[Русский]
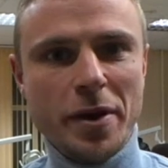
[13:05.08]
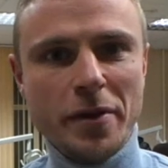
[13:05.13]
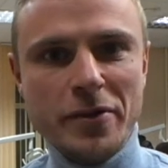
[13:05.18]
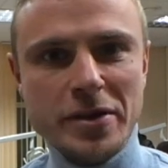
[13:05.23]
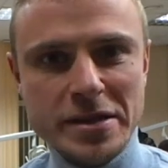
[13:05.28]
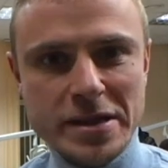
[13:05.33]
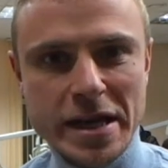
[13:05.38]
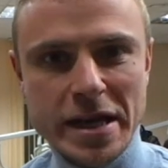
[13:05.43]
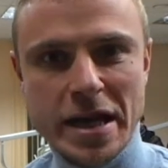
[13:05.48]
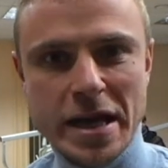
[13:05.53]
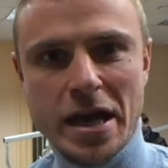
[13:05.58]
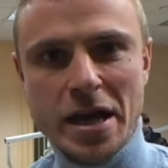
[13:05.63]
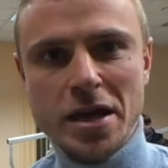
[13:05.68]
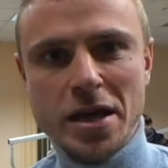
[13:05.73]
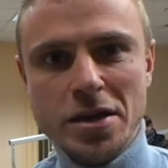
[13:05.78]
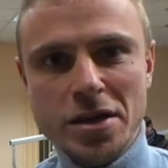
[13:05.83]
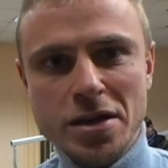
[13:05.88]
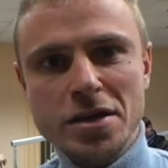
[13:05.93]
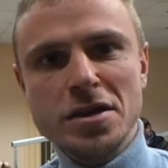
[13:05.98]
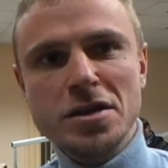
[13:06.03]
проведение
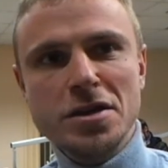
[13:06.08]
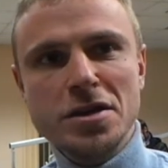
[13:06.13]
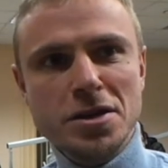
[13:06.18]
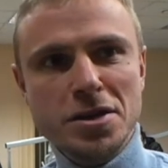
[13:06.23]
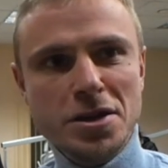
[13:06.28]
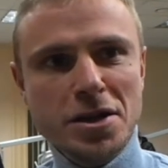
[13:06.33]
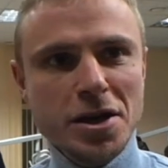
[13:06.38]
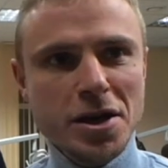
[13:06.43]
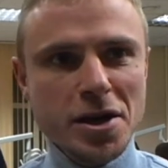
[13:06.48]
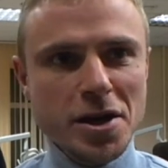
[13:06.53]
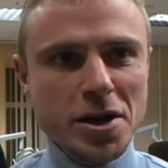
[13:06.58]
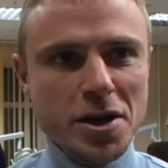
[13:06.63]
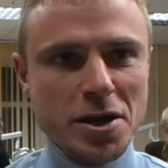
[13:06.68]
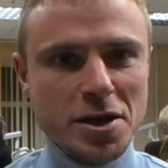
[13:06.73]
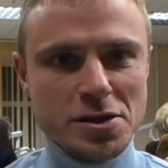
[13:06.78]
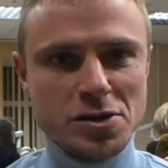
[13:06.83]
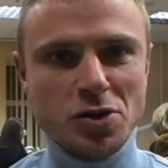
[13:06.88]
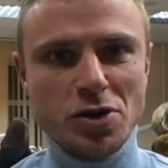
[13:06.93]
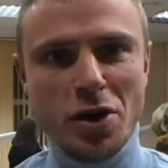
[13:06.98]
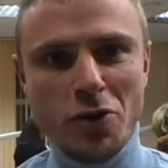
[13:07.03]
и
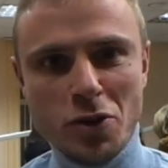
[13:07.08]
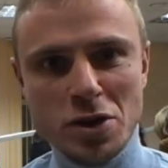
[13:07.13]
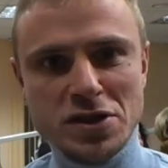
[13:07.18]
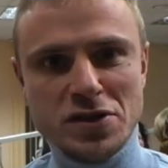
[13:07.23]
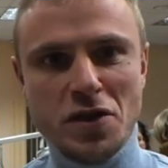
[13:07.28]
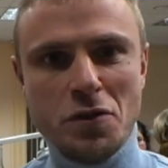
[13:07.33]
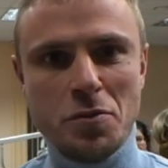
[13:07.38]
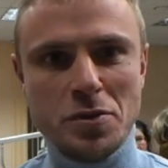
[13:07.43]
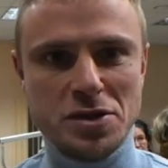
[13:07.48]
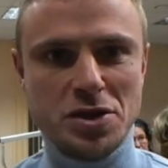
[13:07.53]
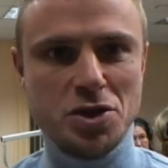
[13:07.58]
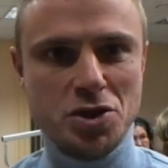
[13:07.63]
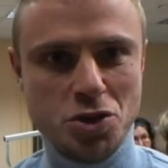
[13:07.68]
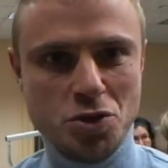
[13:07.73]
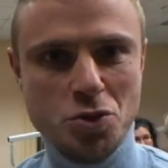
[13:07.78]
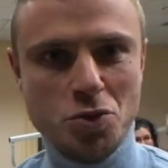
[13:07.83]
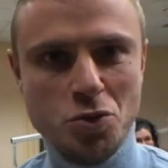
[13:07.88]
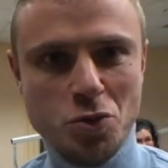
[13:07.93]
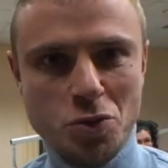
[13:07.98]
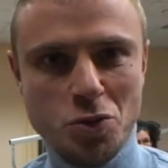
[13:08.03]
с удовольствием
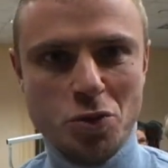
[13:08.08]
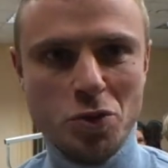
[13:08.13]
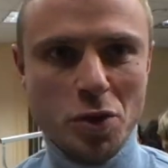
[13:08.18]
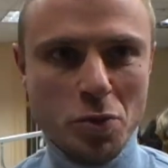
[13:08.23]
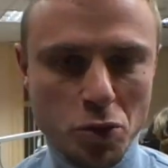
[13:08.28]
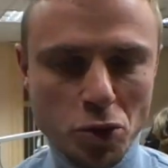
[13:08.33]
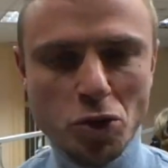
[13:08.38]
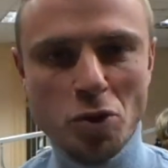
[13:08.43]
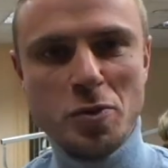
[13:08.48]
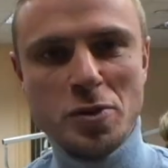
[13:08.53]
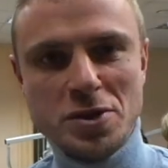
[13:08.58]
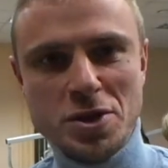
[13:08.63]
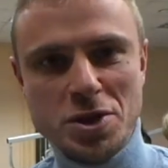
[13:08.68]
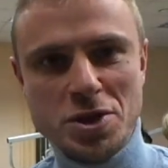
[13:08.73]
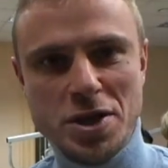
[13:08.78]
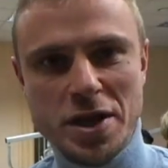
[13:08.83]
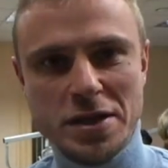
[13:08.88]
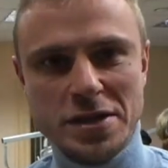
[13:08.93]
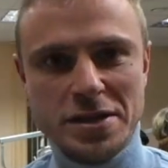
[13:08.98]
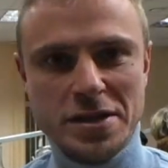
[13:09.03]
посещу и буду
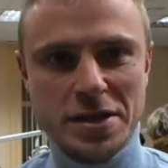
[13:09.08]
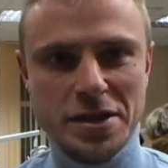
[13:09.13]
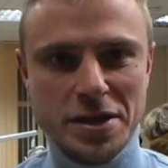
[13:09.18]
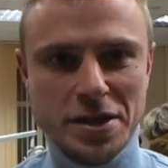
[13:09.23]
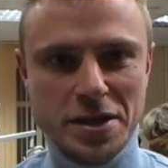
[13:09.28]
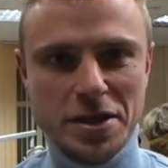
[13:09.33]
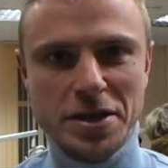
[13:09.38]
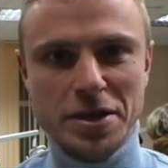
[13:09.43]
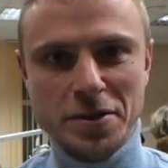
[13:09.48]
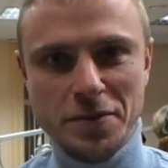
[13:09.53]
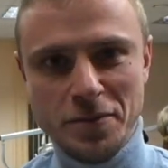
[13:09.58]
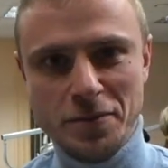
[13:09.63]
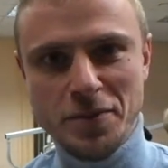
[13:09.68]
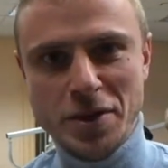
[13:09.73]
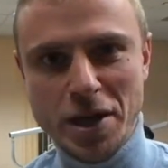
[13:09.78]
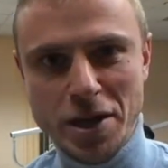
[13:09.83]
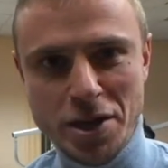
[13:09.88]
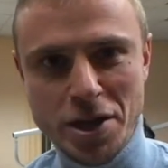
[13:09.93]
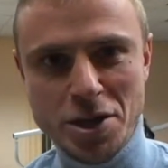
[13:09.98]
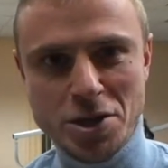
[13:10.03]
посещать э,
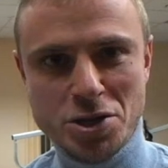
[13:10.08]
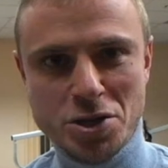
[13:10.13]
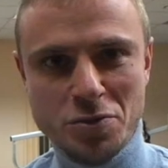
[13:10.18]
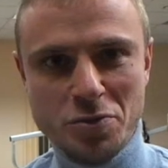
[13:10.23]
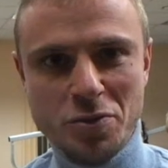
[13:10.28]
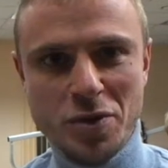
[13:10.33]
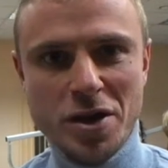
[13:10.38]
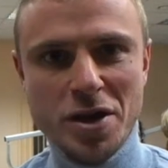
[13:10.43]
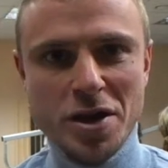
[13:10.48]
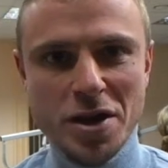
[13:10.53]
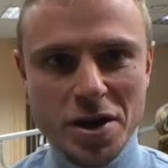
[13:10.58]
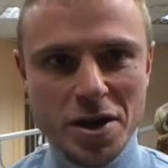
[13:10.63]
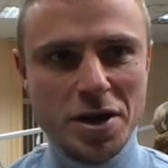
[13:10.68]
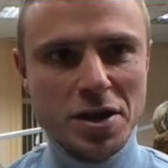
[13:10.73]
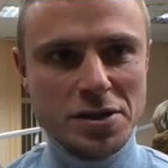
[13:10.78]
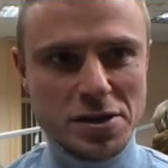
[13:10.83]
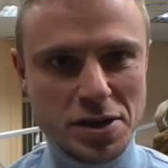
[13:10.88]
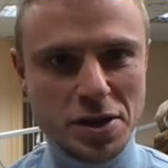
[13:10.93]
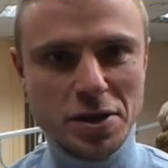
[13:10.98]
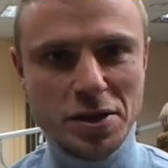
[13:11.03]
в дальнейшем
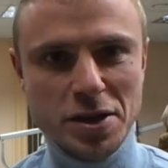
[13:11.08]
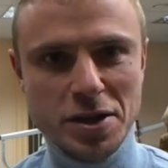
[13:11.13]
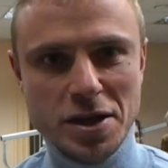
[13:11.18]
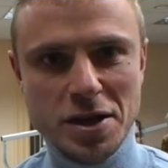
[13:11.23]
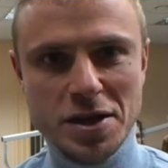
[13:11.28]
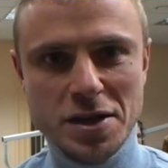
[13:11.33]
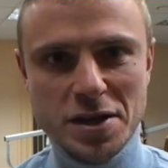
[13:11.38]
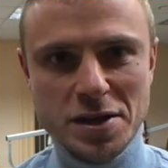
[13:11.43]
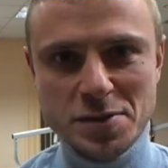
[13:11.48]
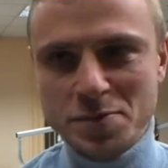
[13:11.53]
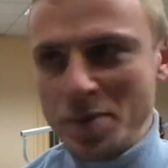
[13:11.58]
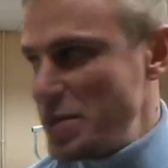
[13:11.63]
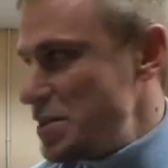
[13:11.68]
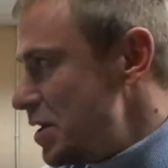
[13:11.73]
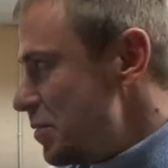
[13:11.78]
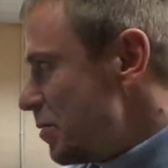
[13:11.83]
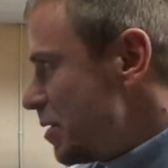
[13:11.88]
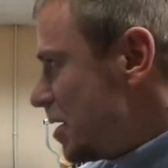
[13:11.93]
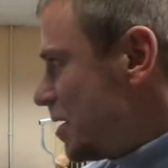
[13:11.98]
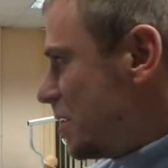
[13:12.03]
циклы.
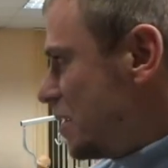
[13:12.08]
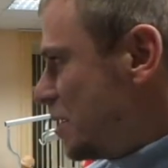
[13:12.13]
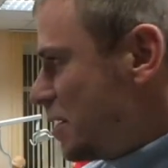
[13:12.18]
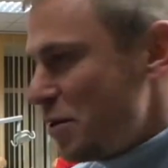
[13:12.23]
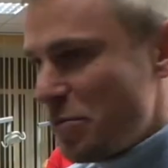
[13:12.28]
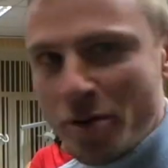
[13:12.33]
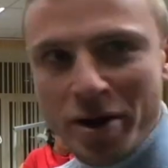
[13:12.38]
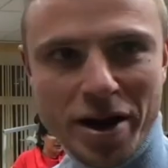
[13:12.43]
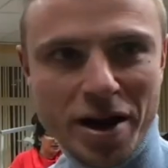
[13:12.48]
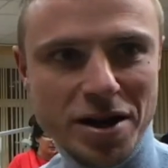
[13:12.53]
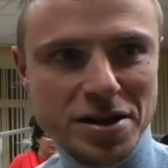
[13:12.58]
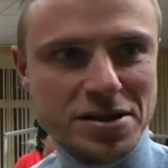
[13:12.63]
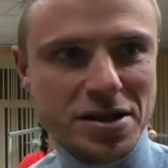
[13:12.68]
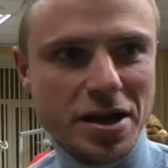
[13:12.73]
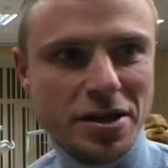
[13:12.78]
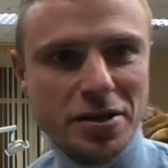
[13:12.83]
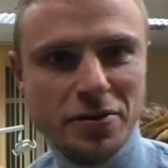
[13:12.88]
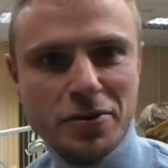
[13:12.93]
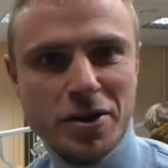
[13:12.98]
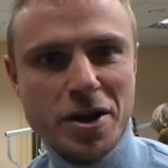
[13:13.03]
Спасибо, Мария
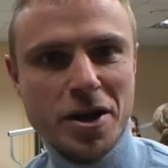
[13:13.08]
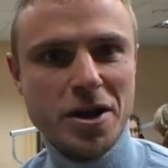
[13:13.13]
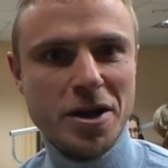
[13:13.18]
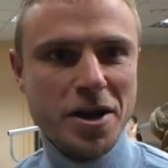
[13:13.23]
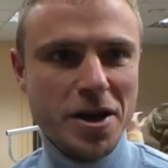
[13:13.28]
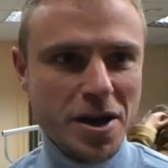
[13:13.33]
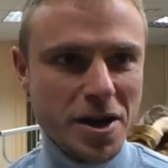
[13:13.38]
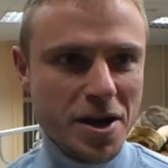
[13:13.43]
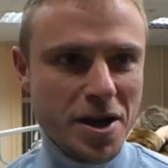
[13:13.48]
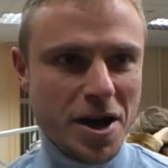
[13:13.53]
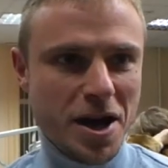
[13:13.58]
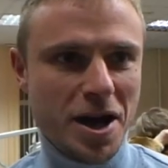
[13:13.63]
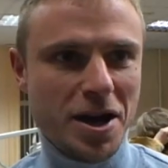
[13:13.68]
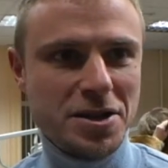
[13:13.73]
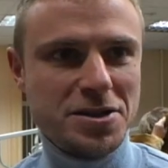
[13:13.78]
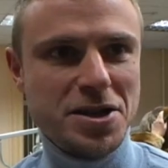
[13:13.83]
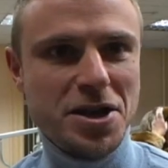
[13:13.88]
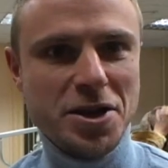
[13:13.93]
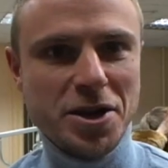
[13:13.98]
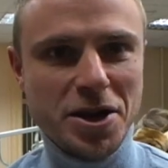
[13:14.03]
Александровна,
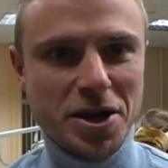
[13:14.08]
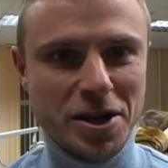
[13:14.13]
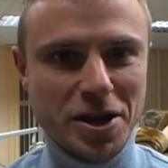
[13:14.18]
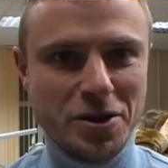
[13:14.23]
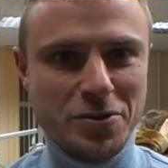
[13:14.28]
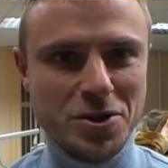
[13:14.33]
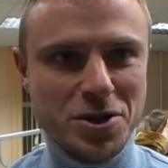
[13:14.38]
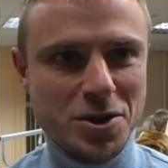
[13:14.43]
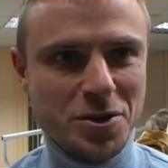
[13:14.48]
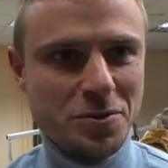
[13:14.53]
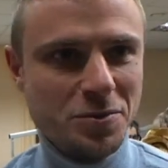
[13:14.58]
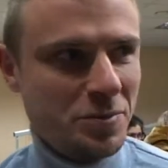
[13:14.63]
Алексей Николаевич.